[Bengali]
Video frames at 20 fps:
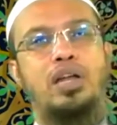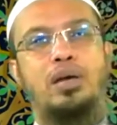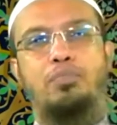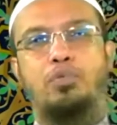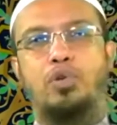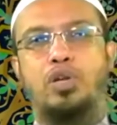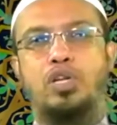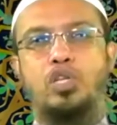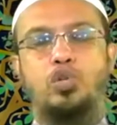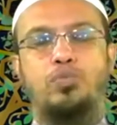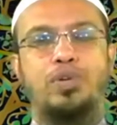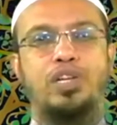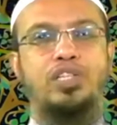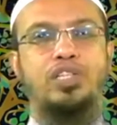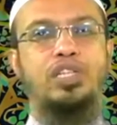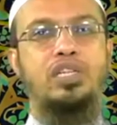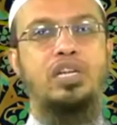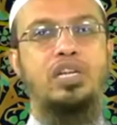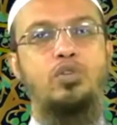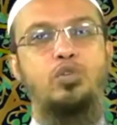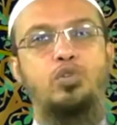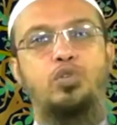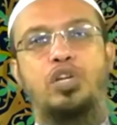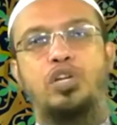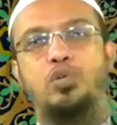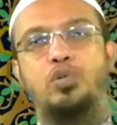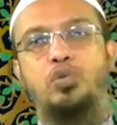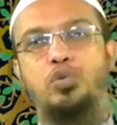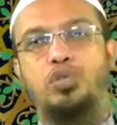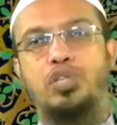না পরা সমান সেটা আটো
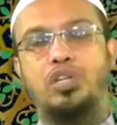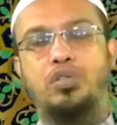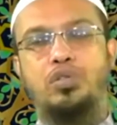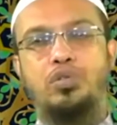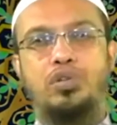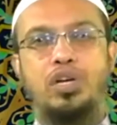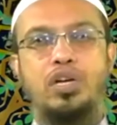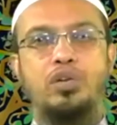সাটো অতিরিক্ত